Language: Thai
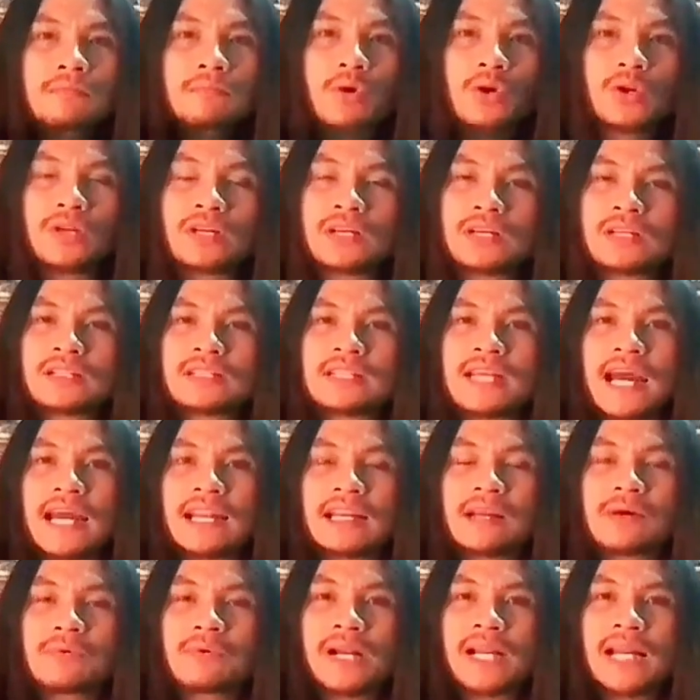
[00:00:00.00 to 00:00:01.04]
บนยา
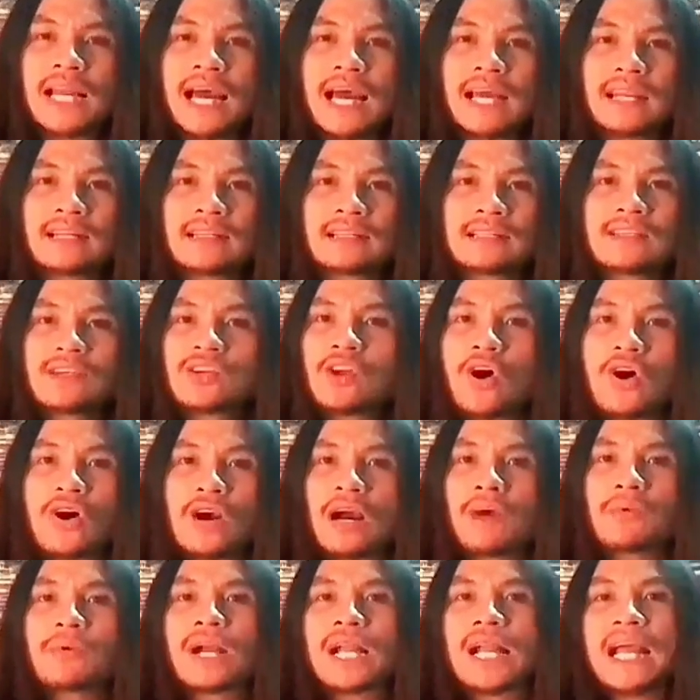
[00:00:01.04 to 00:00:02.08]
นอวกาศ หรือนอก
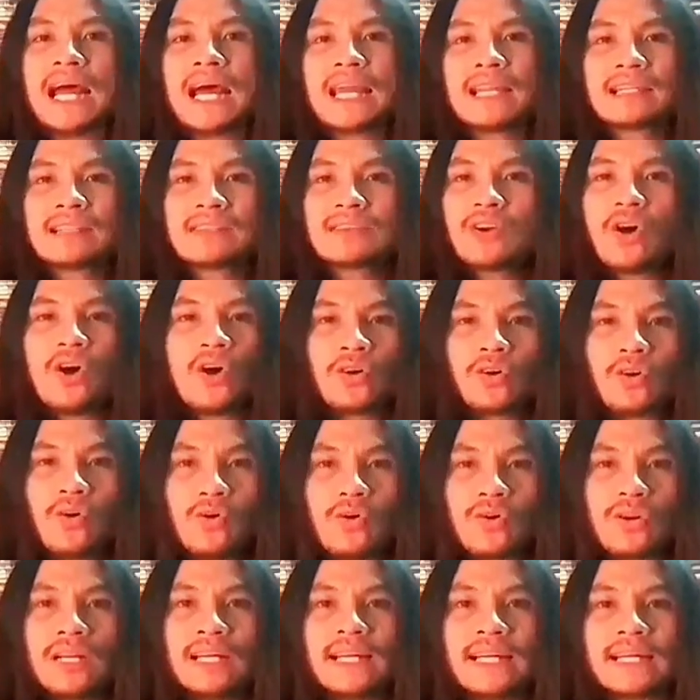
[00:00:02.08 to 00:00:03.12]
อวกาศหรือนอกโล
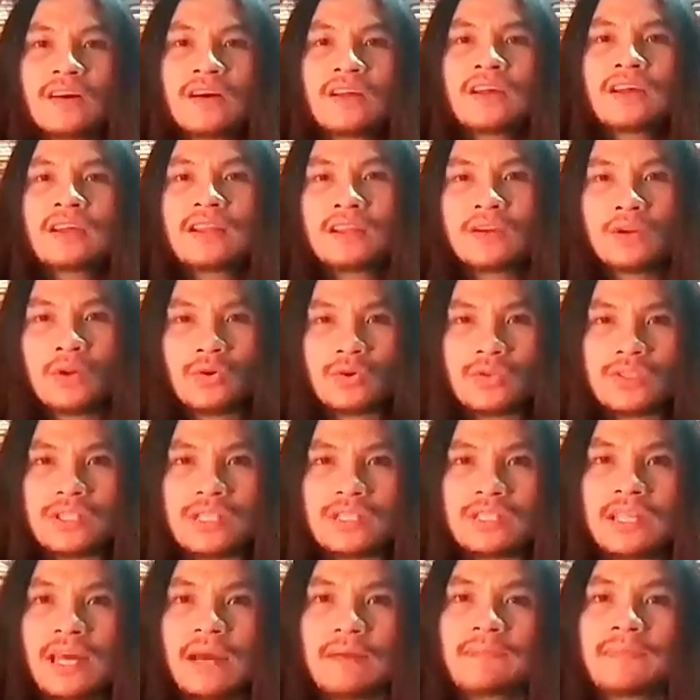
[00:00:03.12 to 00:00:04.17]
กเลยโรเจ
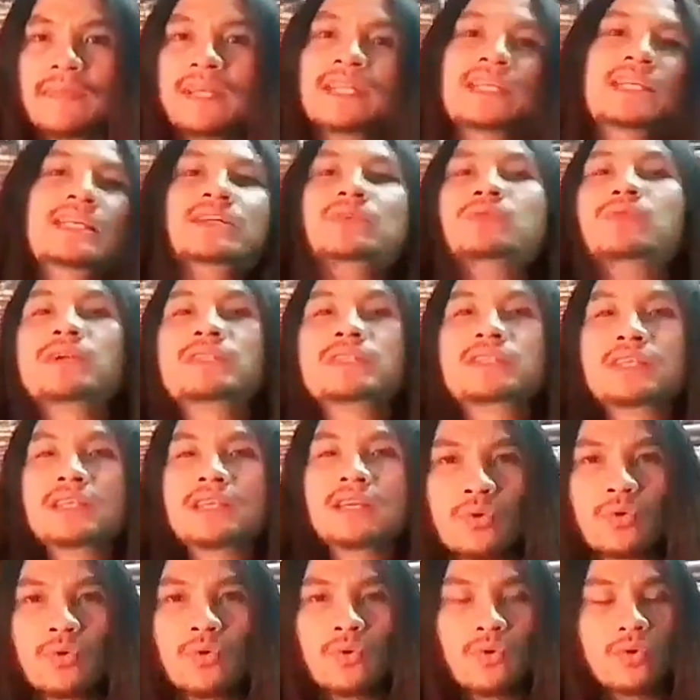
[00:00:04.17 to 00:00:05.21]
อร์ทำได้ดีด้วยสิ
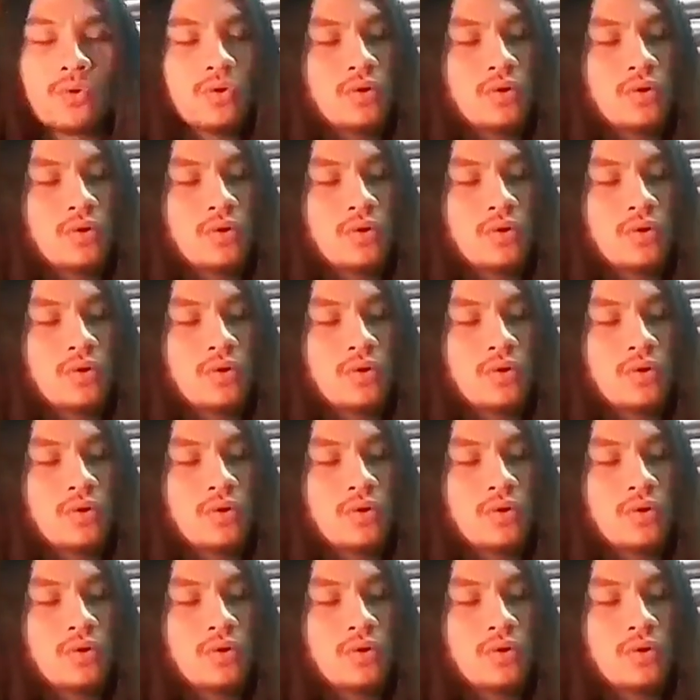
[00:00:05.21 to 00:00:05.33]
โห